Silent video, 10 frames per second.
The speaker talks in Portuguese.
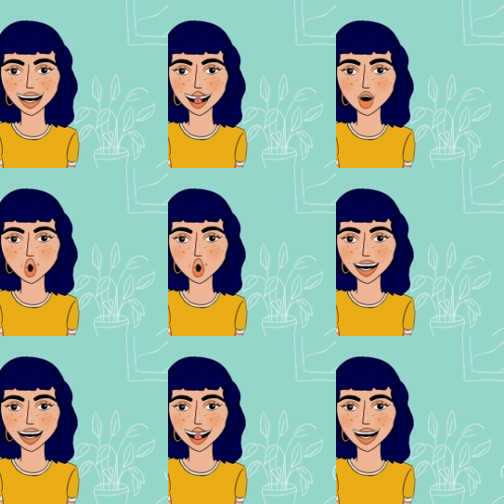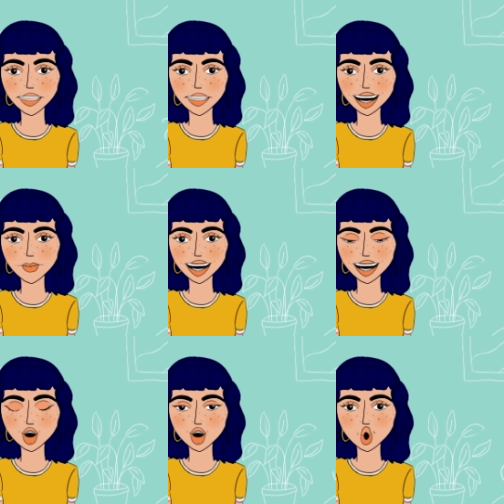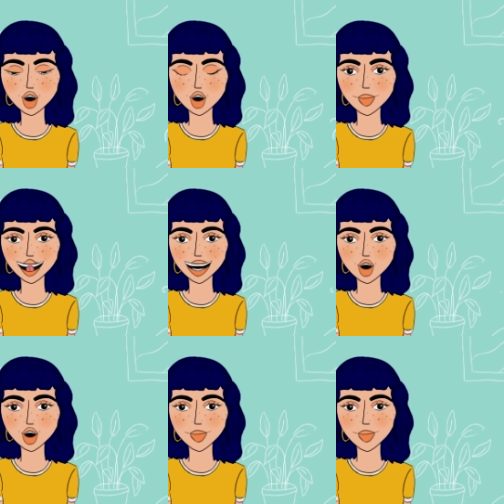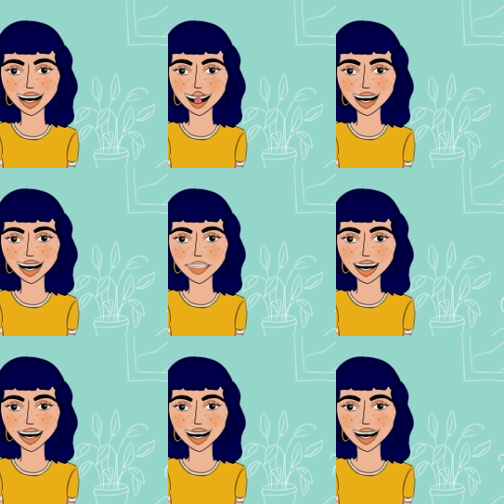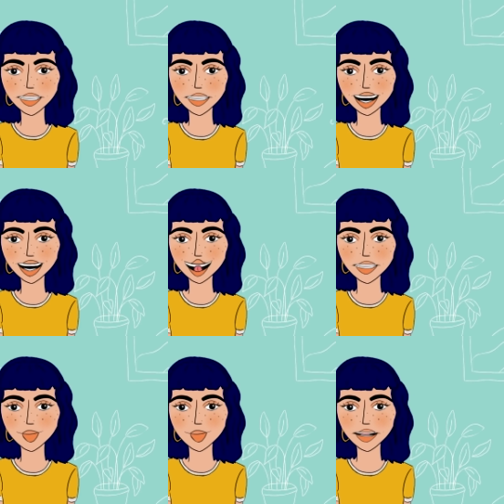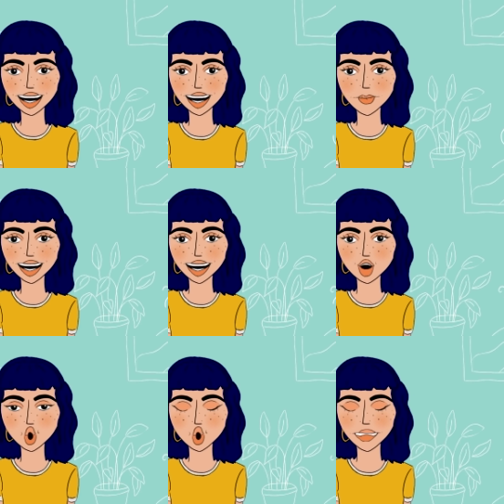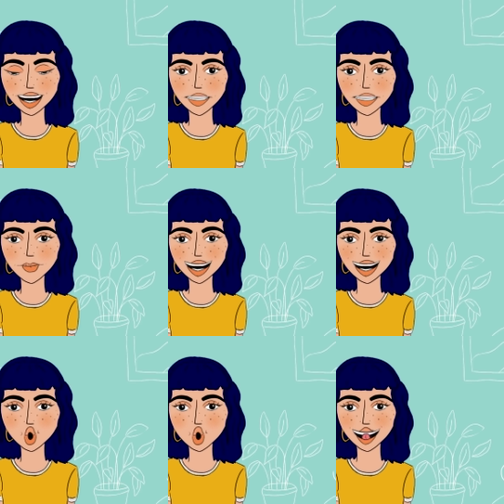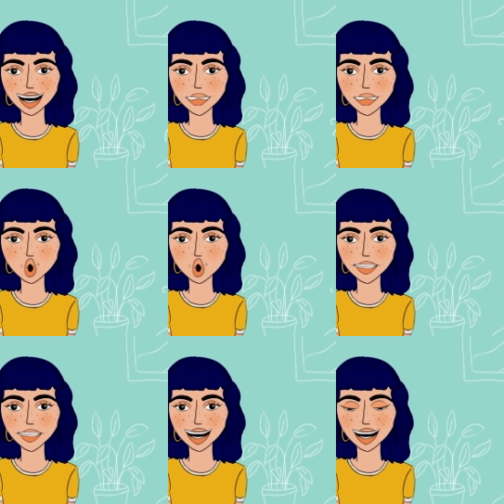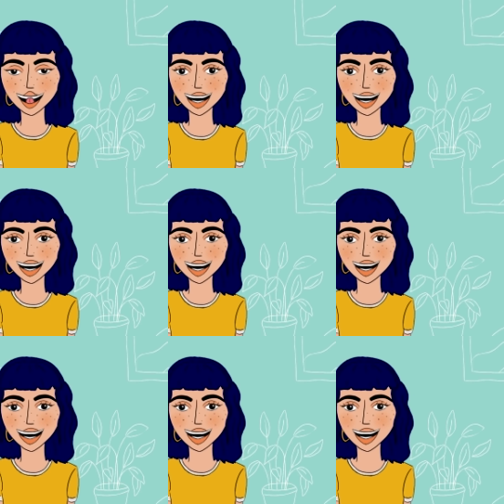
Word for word: a, a dizer-vos, a partilhar mais ou menos como é que estava o meu mood hoje, a dizer que estava com um mood estranho porque